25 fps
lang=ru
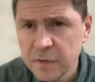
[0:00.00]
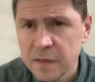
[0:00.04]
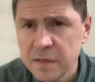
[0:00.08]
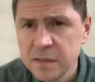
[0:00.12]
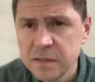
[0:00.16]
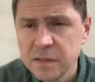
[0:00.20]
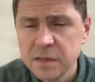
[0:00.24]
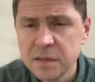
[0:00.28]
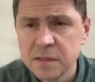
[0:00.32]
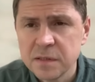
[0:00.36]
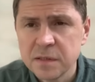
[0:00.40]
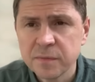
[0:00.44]

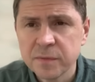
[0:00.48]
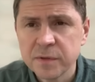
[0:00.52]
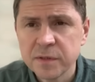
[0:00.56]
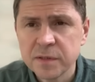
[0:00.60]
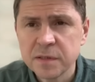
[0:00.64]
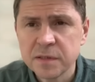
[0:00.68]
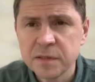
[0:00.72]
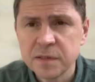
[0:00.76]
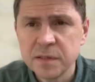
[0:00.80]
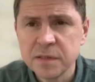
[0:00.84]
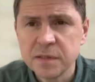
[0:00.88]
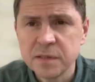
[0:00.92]

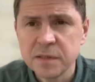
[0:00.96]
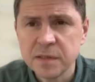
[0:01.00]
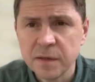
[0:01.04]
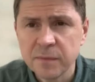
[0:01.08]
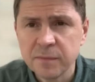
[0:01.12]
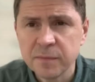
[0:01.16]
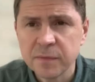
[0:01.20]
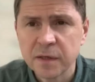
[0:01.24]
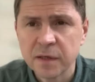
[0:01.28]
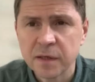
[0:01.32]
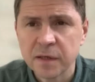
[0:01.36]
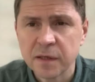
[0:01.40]

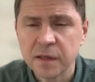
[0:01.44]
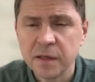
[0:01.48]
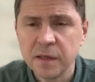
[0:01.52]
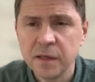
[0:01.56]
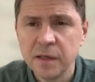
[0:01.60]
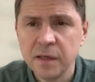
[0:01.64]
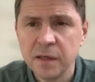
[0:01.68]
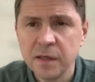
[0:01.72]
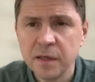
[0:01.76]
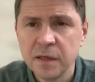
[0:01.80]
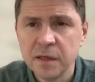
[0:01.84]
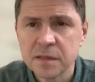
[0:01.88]
системно,
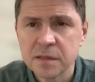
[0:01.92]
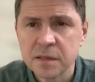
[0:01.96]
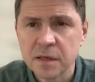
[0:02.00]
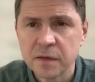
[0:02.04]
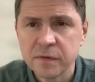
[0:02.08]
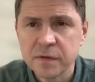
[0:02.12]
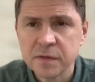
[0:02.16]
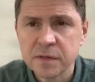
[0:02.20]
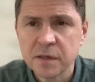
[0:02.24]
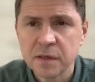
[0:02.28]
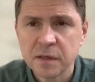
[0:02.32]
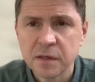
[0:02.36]
и,
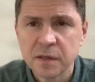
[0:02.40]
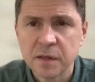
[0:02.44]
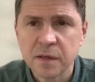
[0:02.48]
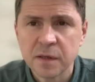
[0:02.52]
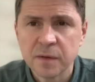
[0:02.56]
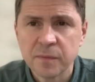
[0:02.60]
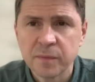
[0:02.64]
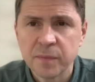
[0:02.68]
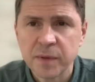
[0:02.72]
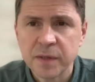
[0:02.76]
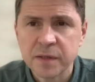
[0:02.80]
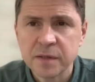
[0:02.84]
соответственно,
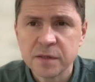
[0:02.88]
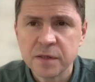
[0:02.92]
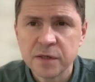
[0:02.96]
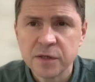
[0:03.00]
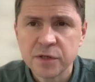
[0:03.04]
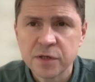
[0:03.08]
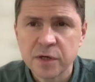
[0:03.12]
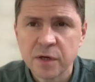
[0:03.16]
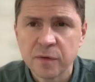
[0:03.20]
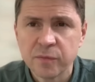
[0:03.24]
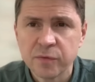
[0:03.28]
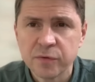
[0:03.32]
эта
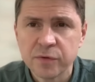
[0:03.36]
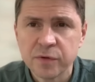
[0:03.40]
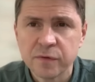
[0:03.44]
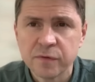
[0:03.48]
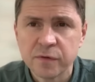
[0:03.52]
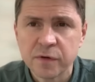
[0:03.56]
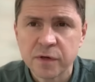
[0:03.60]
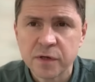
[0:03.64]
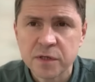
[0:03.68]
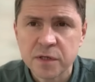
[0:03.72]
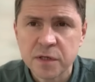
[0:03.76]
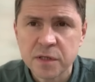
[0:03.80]
поддержка будет
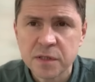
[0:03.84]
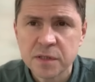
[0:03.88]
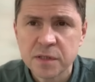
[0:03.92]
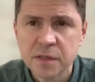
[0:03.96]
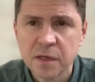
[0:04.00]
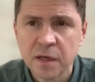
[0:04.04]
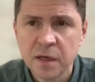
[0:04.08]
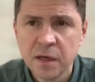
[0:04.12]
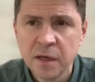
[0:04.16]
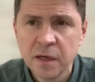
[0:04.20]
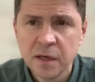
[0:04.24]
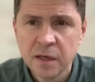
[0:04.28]

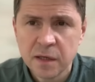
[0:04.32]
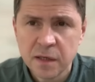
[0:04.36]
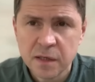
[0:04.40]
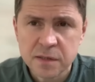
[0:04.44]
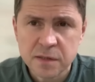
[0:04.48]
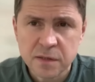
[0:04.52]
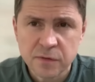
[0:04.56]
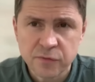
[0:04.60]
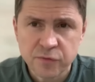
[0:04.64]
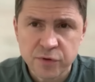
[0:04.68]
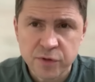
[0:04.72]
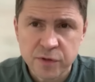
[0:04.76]
выражаться,
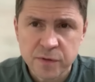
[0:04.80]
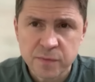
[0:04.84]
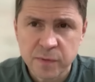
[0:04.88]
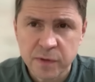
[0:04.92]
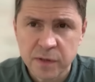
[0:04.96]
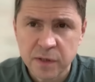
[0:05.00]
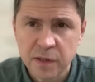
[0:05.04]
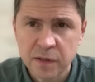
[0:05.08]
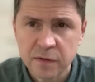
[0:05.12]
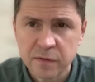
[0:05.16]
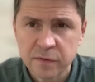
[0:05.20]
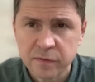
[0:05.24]
если уже
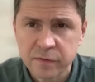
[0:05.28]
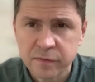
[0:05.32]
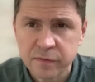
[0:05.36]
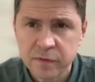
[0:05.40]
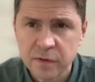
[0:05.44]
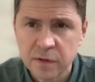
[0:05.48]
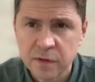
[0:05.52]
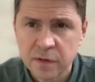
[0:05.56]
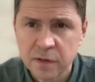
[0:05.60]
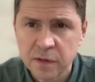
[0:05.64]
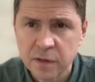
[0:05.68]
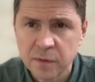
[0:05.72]
смотреть
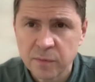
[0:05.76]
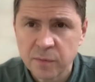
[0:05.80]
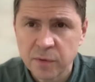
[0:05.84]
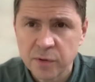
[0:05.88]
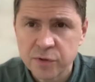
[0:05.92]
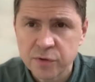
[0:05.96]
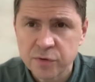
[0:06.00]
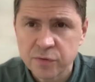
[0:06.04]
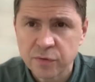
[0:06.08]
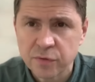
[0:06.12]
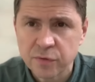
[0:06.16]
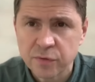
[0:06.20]
в
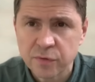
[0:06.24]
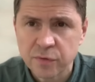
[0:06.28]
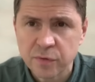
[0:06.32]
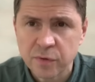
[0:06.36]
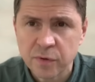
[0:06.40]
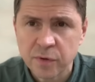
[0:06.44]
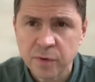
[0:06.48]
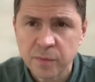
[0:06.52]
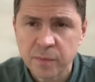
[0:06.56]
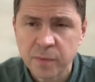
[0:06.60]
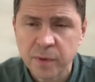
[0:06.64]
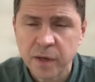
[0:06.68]
небольшую
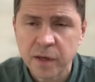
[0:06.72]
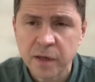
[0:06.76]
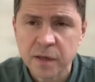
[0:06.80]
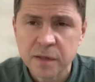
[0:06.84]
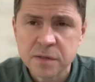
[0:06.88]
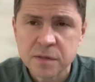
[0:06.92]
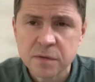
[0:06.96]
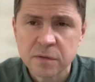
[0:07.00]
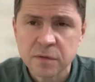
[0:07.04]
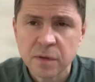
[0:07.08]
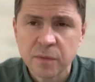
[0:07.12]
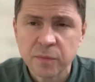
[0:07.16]
э,
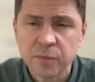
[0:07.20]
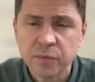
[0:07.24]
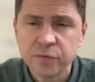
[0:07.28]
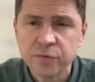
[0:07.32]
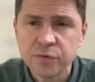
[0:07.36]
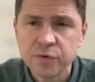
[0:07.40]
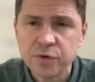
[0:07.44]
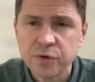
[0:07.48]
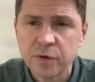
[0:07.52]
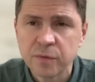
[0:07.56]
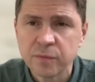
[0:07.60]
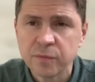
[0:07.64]
проекцию на
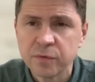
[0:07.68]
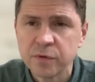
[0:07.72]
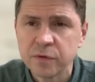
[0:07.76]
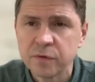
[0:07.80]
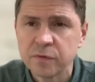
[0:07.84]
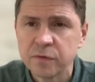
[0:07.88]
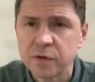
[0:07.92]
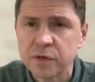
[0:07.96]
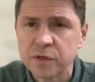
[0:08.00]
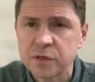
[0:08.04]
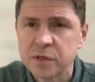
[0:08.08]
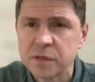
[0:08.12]
будущее, будет
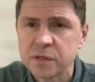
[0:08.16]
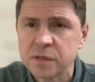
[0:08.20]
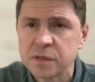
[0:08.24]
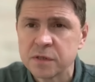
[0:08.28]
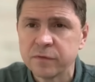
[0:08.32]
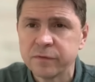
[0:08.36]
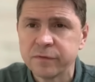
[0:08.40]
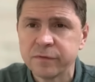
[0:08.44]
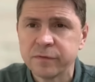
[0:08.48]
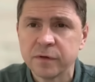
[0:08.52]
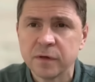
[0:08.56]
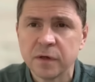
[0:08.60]

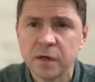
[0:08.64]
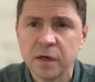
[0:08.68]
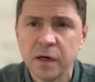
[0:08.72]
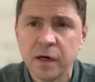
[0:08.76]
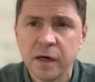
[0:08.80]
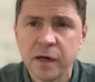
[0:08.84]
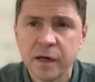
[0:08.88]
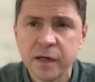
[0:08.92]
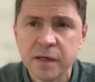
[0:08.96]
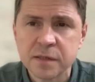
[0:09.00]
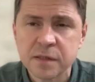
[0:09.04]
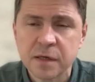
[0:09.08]
выражаться
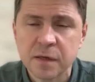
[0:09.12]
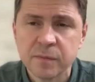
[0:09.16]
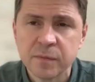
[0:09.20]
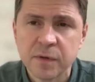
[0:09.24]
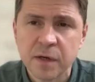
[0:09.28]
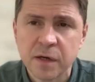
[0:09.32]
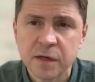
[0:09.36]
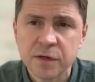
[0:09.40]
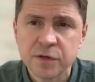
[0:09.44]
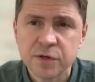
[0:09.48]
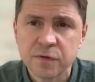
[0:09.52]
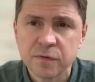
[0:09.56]
в резком
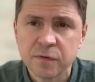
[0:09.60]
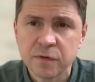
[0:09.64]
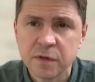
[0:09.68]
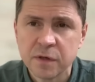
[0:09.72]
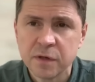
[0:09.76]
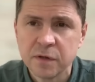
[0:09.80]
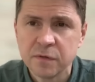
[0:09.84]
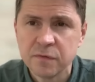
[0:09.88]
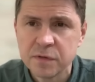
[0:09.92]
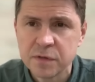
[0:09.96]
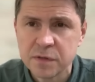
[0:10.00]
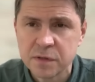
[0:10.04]

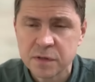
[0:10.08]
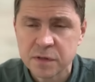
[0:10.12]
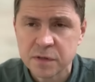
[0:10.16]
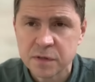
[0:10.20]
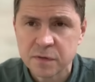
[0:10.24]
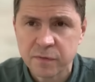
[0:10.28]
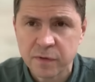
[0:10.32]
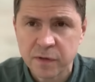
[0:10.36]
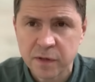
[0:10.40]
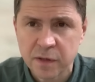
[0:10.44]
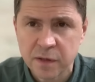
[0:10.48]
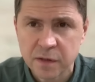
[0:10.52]
наращивании
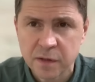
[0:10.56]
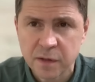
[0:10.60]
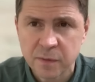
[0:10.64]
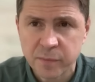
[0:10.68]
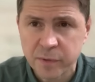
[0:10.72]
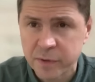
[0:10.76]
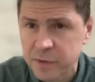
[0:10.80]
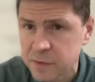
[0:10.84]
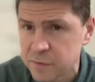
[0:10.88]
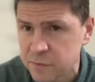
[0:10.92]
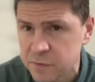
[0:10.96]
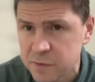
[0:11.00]
инвестиций в военное
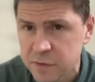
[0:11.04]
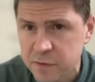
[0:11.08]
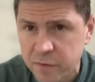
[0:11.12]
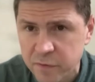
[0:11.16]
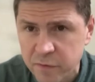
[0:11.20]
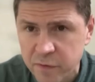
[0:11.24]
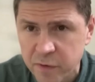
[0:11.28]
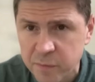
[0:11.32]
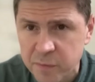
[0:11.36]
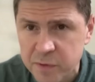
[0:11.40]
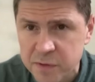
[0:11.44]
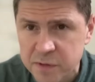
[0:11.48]
производство в
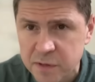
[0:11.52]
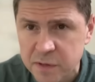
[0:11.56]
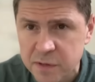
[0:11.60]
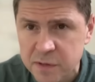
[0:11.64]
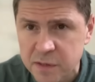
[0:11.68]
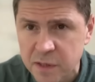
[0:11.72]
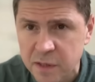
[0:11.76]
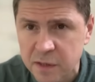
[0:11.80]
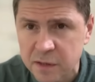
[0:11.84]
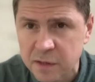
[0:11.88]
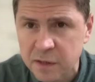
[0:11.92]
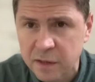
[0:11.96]
европейских
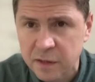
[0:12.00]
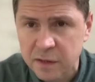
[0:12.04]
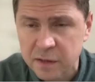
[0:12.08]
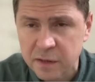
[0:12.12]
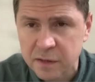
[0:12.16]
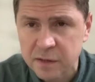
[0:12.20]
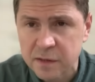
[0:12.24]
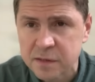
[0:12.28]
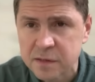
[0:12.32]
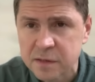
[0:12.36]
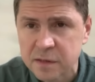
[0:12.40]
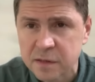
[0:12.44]
странах, а
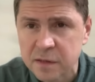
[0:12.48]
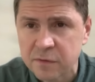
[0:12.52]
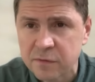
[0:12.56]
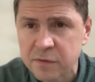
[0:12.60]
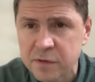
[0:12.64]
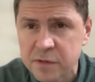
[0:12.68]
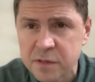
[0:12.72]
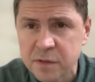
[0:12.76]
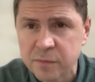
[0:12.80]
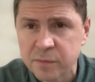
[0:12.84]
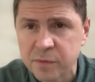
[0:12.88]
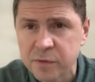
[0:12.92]
для нас это
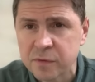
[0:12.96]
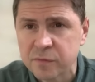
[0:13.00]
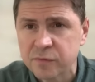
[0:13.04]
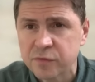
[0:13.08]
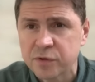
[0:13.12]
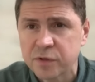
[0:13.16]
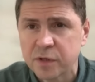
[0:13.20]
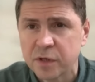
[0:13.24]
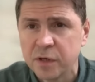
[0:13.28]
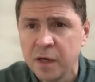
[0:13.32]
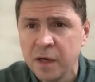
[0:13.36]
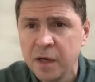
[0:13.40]
важно, потому
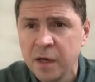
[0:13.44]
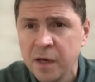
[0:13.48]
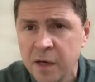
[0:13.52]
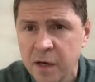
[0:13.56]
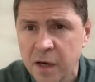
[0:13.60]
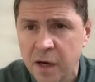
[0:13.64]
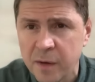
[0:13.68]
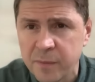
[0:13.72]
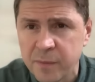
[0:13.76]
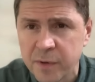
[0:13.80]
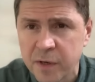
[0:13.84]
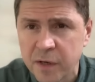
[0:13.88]
что
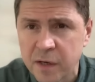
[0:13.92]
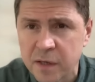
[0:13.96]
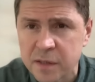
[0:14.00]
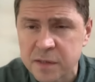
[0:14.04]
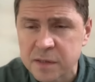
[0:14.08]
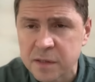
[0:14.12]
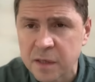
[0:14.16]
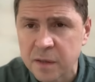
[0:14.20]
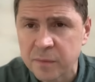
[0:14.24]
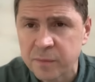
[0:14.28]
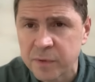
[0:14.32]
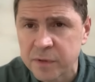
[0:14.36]

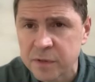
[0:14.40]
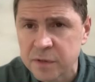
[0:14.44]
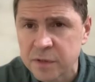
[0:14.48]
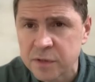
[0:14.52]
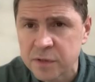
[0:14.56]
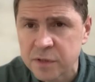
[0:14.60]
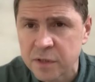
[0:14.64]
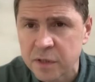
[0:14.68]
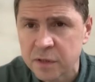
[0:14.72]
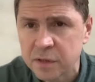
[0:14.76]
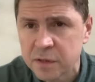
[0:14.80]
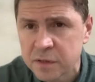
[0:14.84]
американская
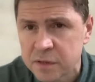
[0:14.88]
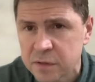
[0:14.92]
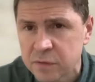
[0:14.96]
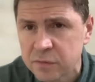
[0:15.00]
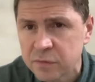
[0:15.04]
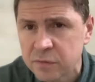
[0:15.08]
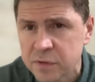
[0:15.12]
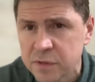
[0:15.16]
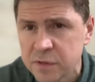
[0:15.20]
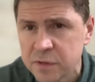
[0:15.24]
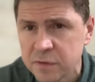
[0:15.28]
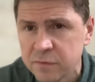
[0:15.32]
поддержка — это
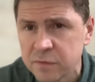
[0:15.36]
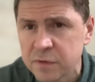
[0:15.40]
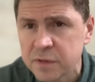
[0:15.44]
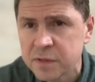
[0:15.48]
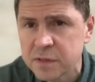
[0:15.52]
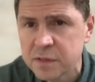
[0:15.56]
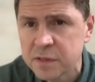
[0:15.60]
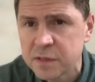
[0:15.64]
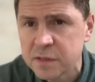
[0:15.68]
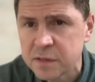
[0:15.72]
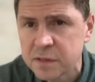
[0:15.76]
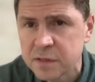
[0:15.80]
ситуативно,
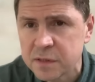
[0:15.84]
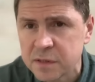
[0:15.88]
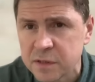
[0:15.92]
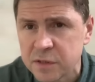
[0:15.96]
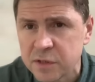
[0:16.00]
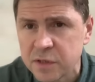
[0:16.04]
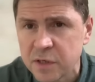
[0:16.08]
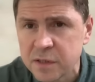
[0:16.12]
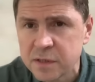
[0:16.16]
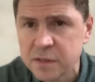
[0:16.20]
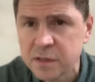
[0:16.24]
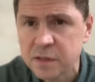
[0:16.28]
здесь и
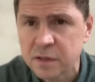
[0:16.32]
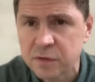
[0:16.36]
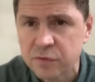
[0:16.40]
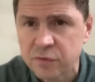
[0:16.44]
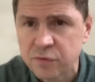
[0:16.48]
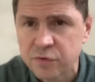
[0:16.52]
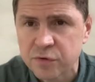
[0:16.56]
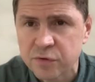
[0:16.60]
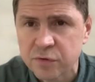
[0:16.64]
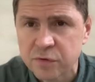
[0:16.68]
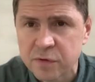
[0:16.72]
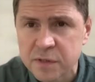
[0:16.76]
сейчас, это
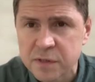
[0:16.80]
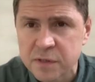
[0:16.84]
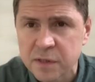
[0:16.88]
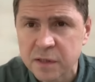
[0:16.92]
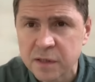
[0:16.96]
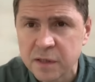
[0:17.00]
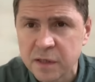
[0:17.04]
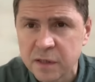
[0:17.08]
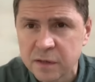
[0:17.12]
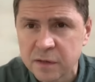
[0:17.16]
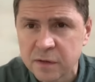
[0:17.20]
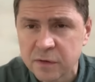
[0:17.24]
то, что на
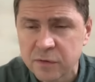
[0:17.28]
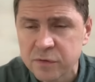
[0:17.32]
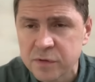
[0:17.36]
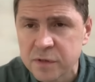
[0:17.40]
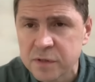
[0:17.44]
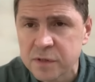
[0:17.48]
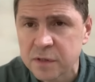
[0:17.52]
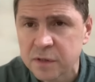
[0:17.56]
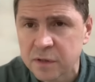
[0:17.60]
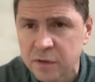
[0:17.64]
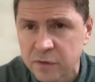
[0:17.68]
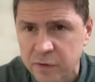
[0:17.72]
складах
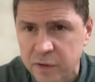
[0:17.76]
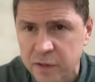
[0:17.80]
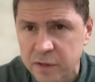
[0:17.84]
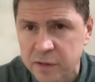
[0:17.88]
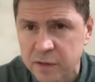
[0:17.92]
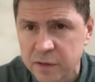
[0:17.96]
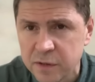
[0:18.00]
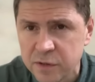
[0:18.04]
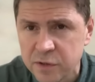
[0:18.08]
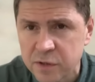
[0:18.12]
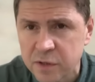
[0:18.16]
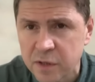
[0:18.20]
находится, этого
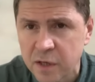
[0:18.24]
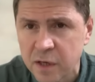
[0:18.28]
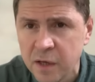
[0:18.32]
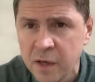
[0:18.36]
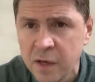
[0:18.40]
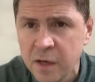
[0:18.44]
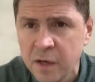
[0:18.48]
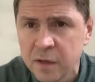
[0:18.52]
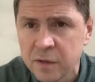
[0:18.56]
отлично,